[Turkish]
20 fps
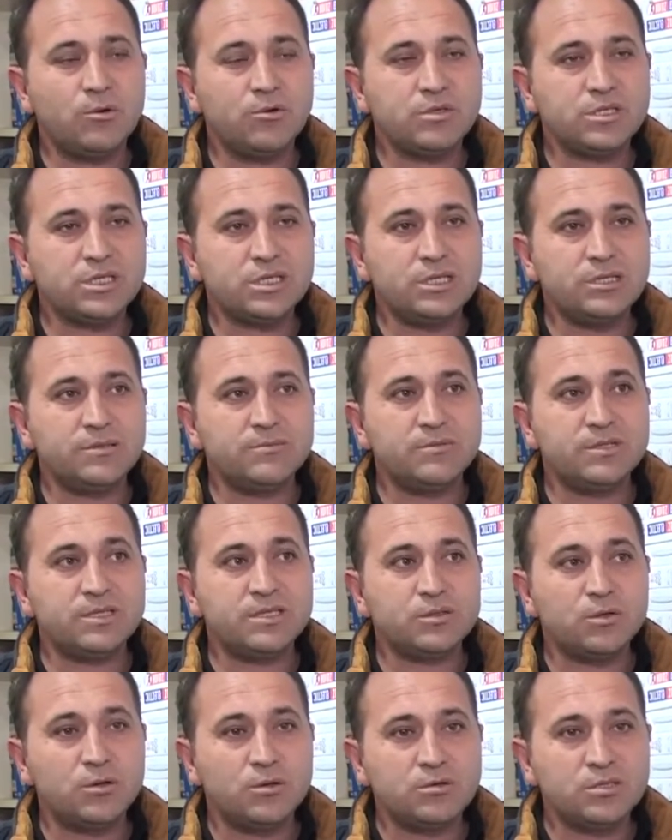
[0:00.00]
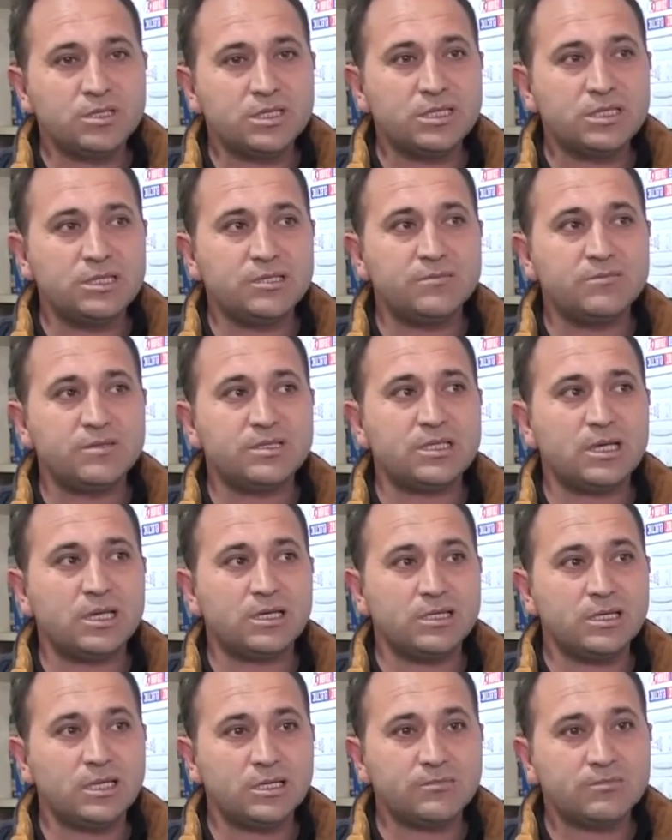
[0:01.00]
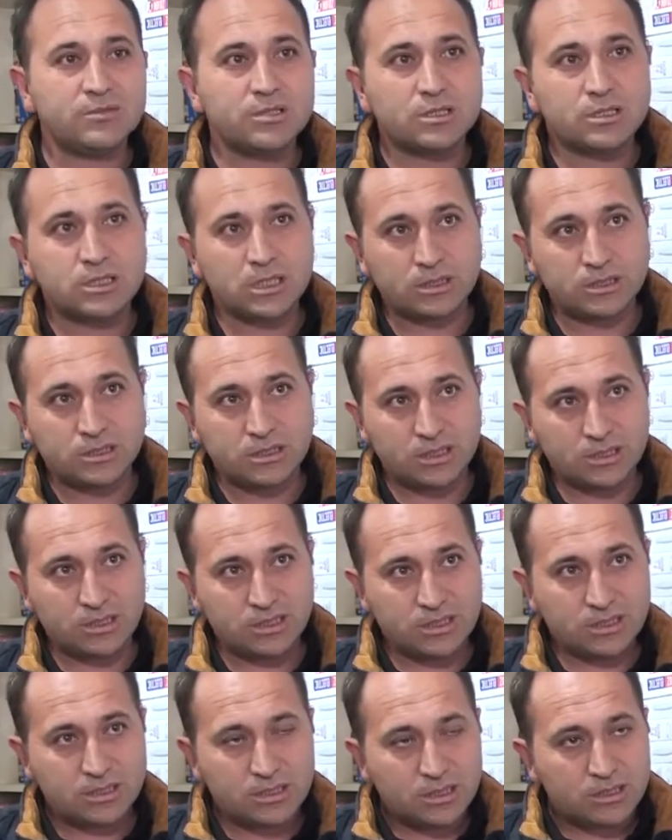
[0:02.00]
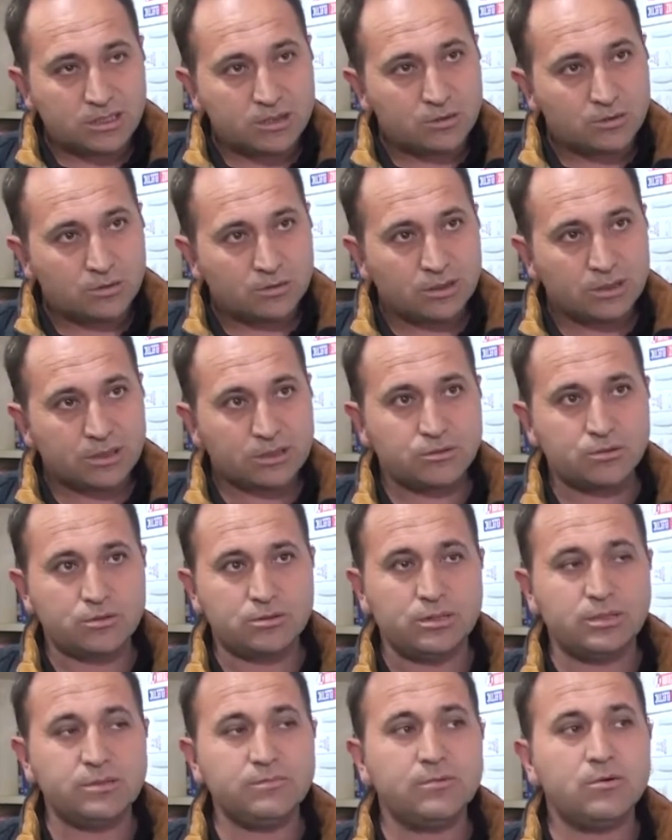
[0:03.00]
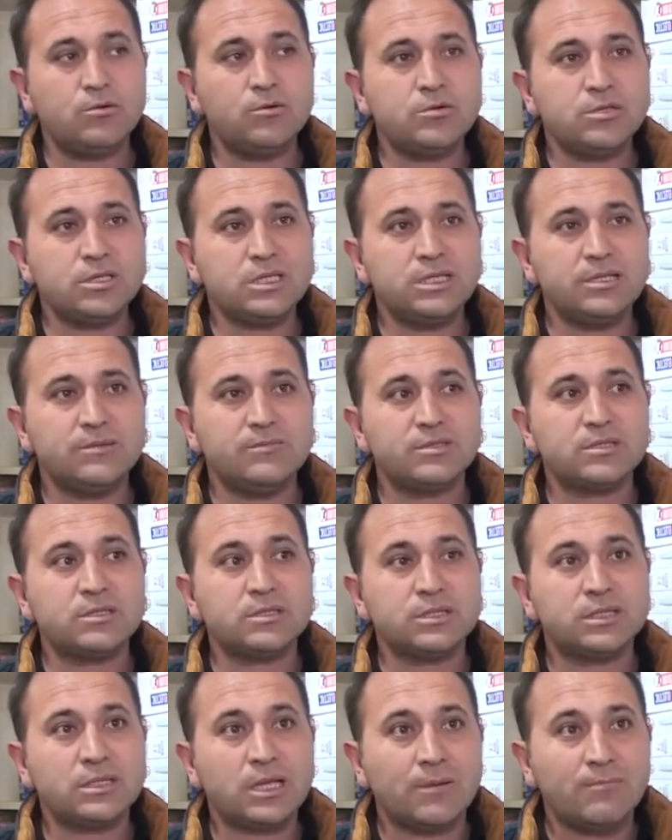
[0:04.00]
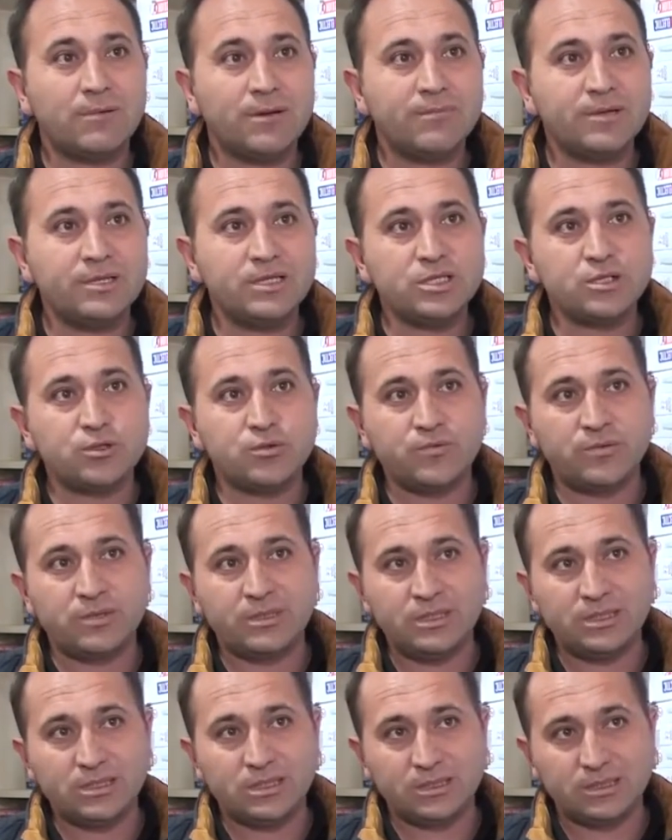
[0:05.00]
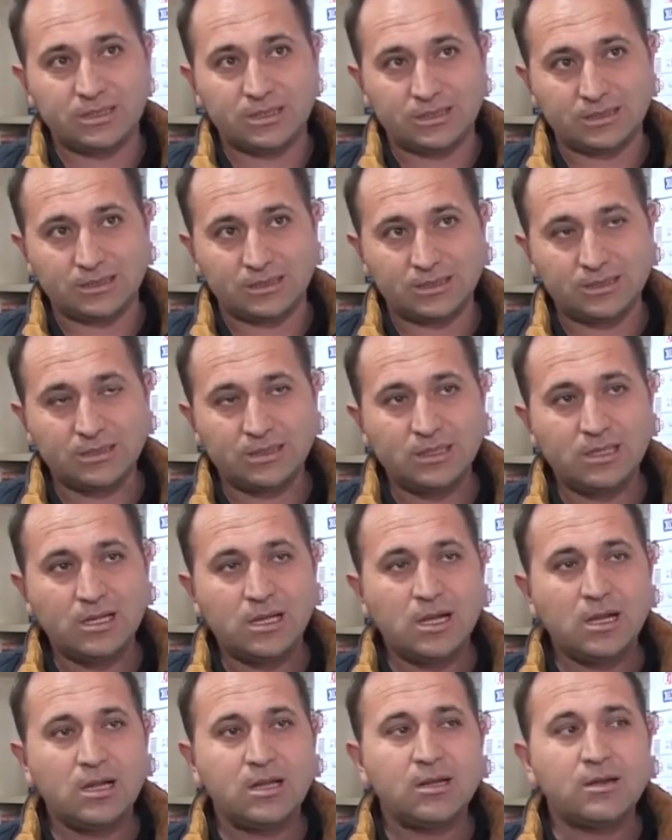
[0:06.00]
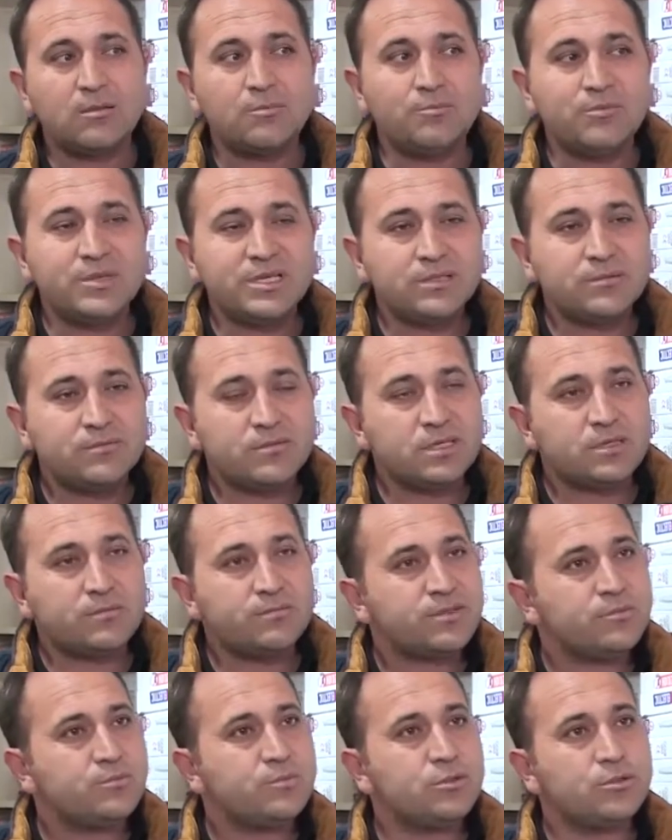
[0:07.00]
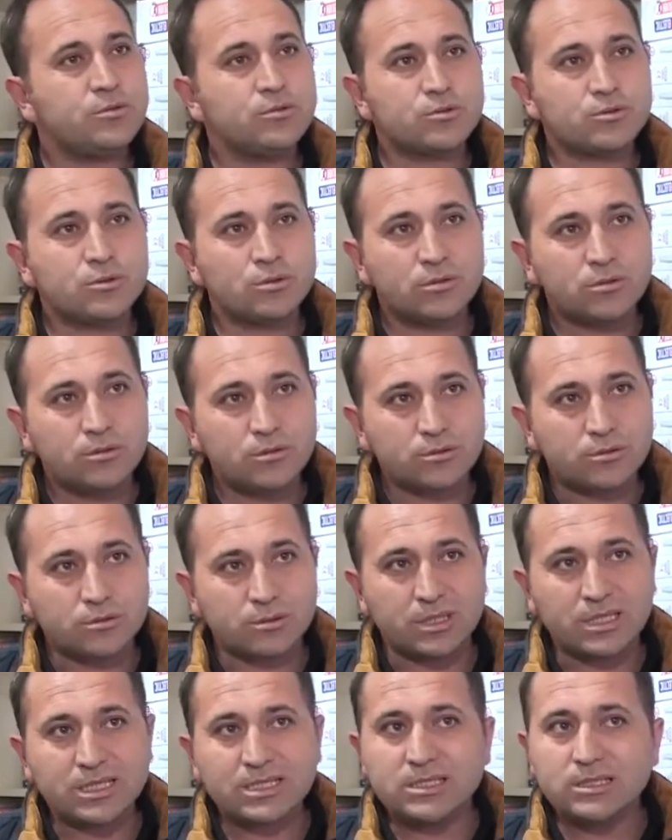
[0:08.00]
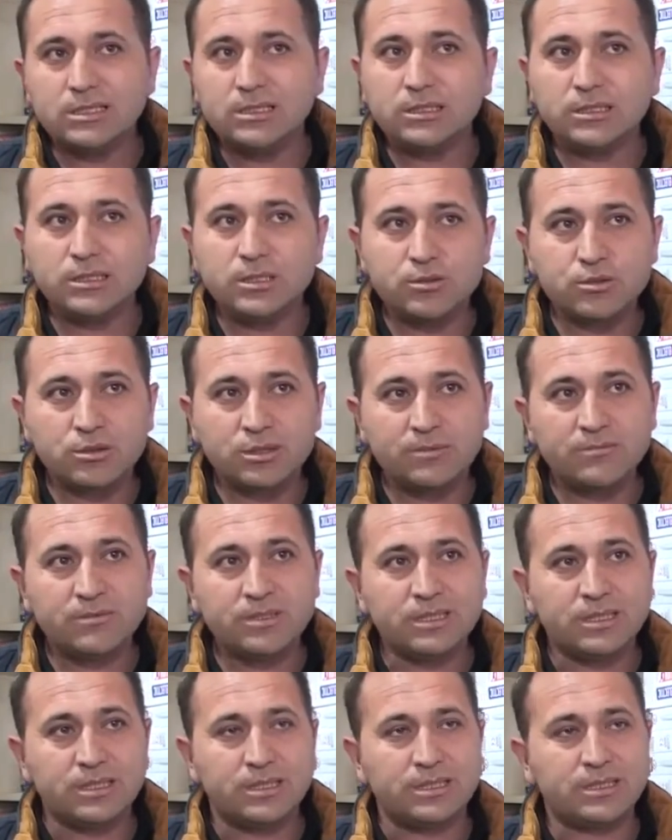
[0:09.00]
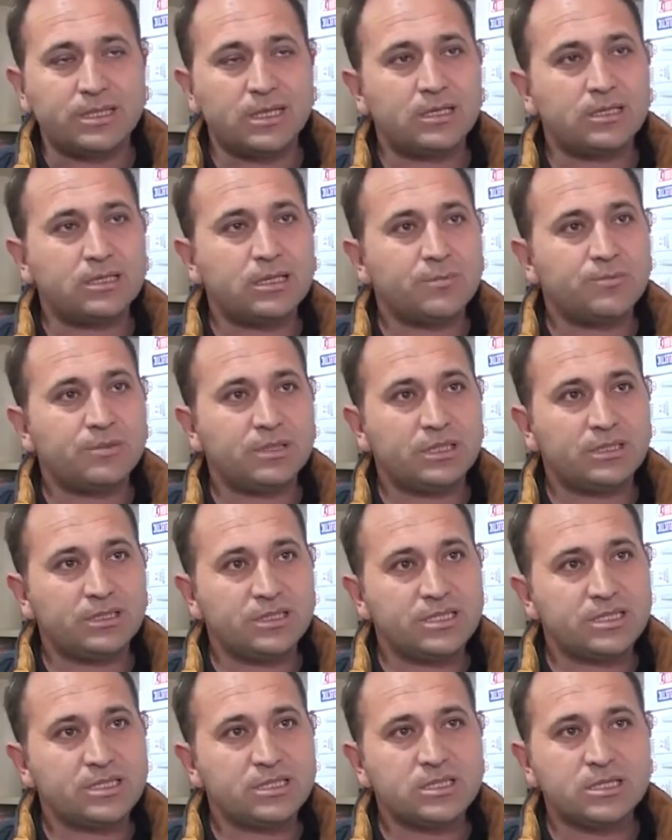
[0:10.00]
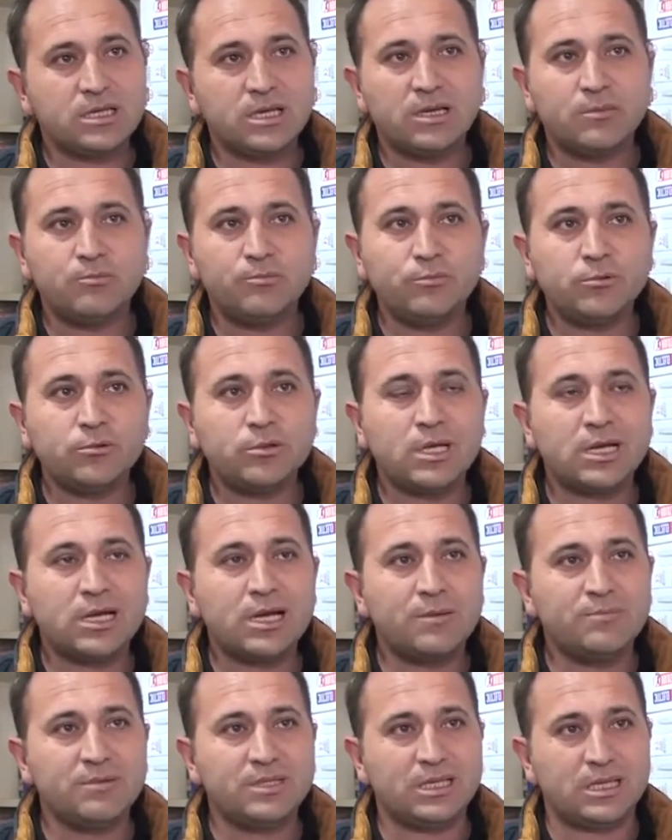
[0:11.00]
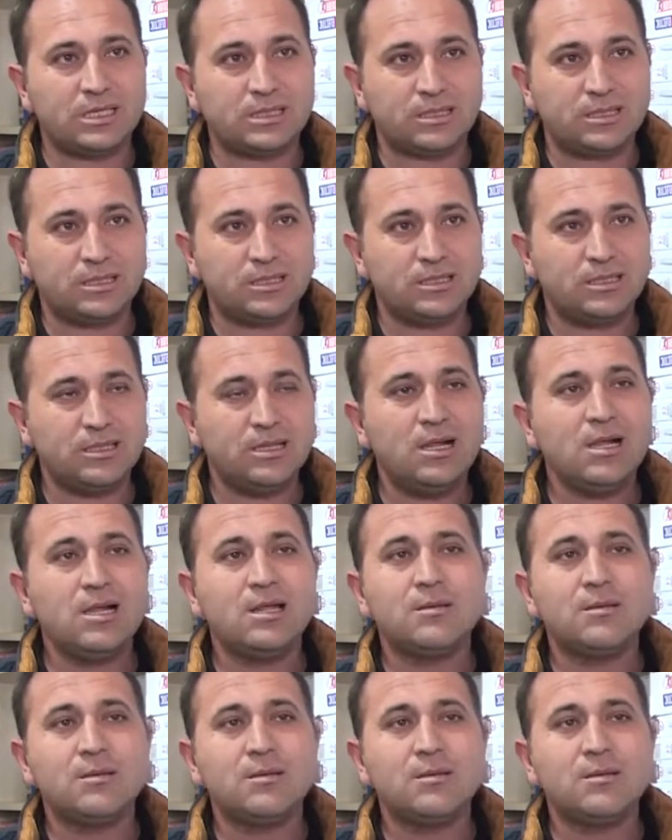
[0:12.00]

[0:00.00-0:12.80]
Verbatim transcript: önceliğimiz, önceliğimiz yani yanımızda çalışan kişi sayısı olarak söyleyeyim. Önceliğimiz tamamen iş güvenliğine dayalı. Kesinlikle evet. Bizim işimiz bir gün sonra olsun. Kesinlikle hiç önemli değil. Yani yapılan iş mutlaka biter. Evet.